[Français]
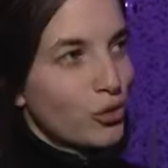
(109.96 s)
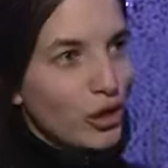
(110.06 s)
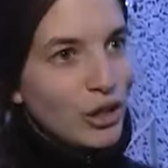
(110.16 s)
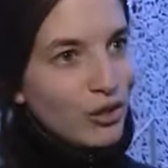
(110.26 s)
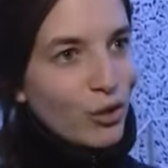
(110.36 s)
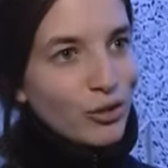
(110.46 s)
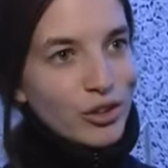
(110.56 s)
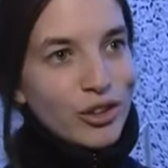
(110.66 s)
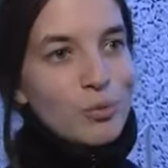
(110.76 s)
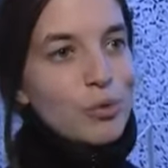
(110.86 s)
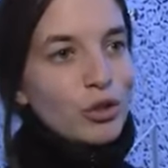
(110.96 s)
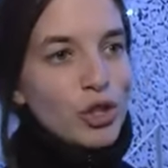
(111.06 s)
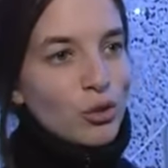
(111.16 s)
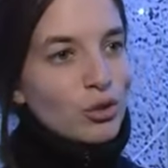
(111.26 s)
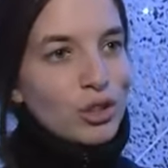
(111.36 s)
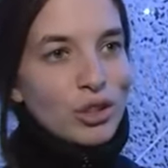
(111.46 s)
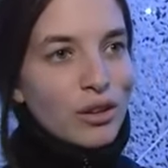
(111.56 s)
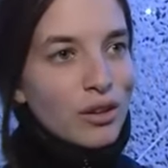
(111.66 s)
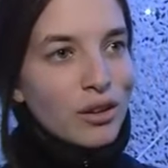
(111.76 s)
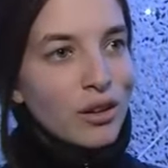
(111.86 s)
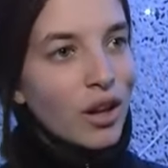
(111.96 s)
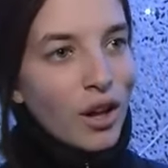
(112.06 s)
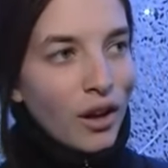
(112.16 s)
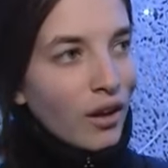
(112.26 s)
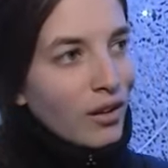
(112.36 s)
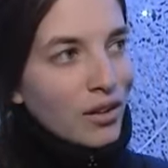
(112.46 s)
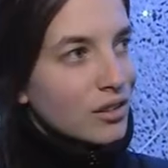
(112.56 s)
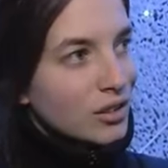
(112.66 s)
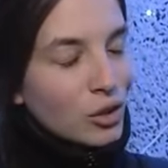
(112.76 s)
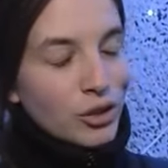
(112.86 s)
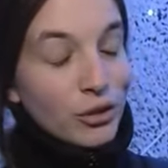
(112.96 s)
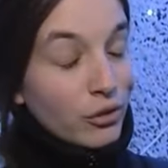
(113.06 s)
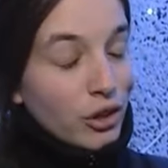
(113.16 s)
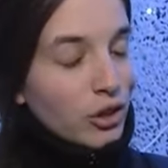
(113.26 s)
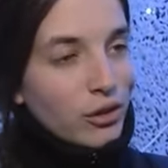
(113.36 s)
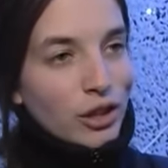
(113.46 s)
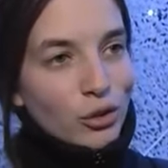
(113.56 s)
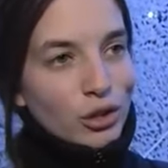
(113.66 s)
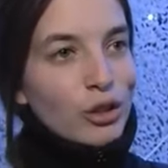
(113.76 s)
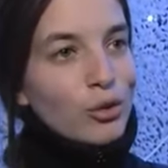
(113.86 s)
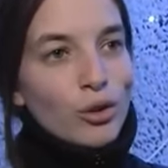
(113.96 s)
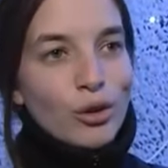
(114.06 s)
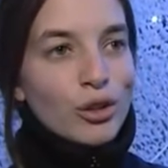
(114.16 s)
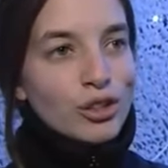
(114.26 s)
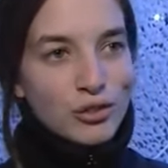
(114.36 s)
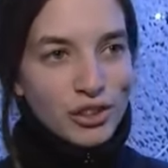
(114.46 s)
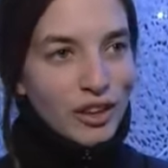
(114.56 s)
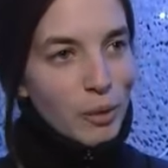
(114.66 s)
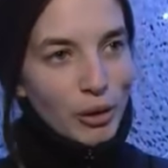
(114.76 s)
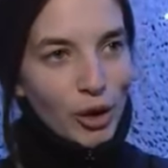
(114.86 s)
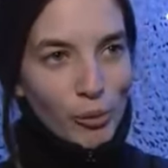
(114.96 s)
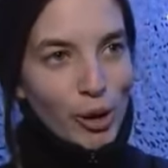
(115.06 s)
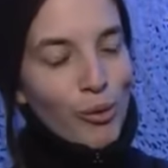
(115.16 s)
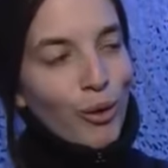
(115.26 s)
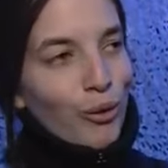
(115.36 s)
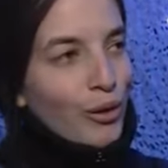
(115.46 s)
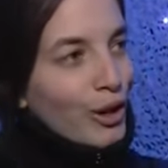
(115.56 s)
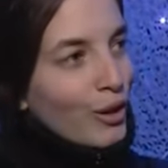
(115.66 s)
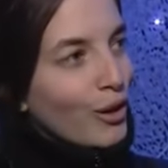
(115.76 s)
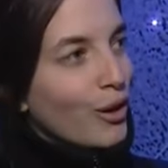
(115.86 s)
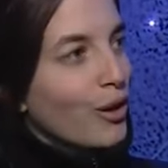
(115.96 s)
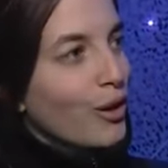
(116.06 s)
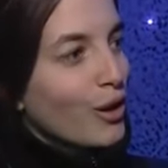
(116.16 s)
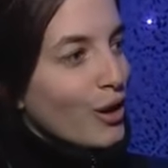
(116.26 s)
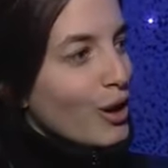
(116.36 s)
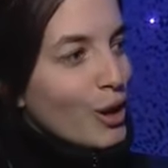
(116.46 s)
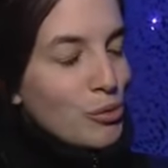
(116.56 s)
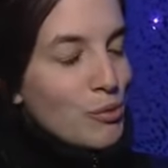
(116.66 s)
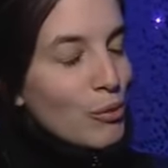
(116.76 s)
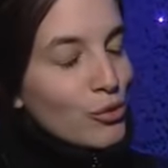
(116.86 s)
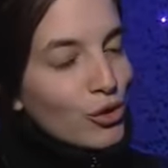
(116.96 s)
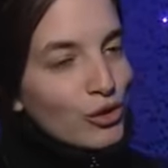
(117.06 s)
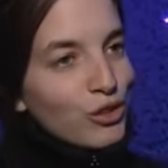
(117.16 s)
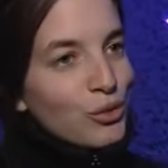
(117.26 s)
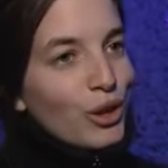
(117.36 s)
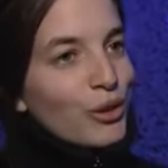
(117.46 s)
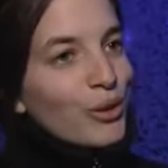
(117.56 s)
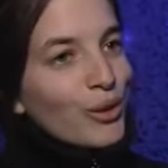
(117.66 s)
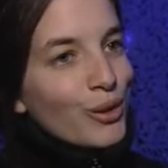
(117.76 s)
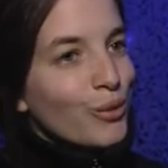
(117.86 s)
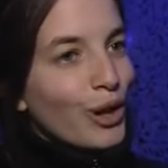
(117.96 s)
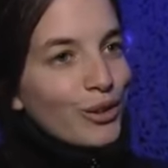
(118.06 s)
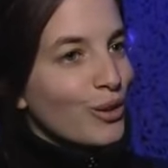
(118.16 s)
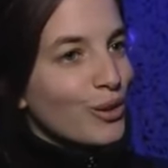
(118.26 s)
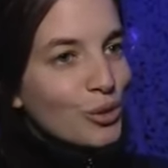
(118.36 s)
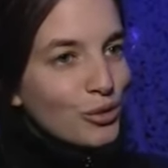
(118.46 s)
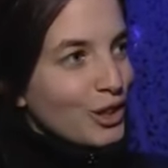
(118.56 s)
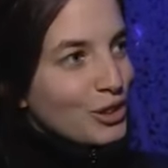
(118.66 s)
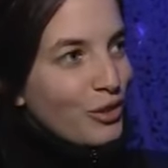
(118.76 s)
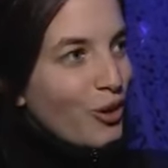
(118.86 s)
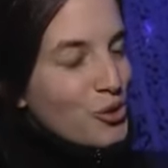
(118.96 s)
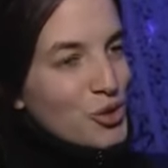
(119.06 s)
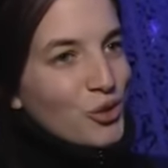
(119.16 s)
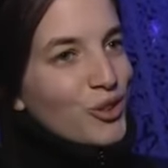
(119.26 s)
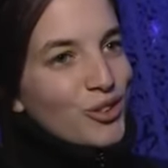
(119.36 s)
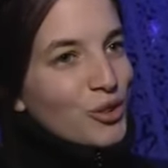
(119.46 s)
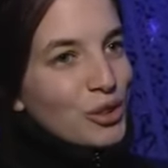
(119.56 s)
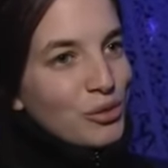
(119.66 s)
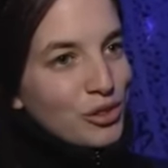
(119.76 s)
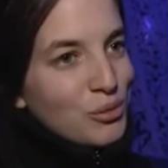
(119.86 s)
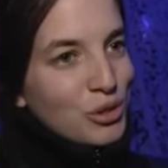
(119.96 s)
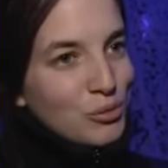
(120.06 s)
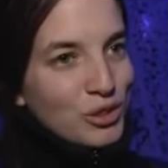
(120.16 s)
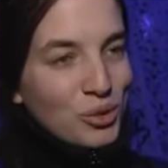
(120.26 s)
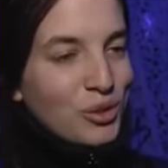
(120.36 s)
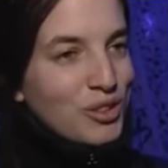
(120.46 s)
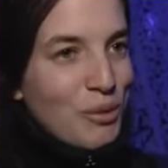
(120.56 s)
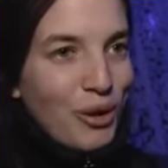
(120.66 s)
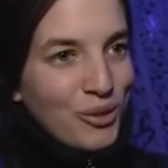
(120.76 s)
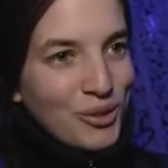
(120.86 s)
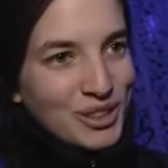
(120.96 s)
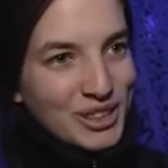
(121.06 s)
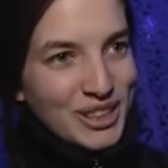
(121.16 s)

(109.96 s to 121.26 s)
c'est une excellente idée pour des gens qui euh, qui, viennent dans des lieux euh, qu'ils visiteraient pas normalement. Euh, et, puis même juste histoire de, de, voir différentes choses, euh, des films, des petits trucs, c'est marrant quoi.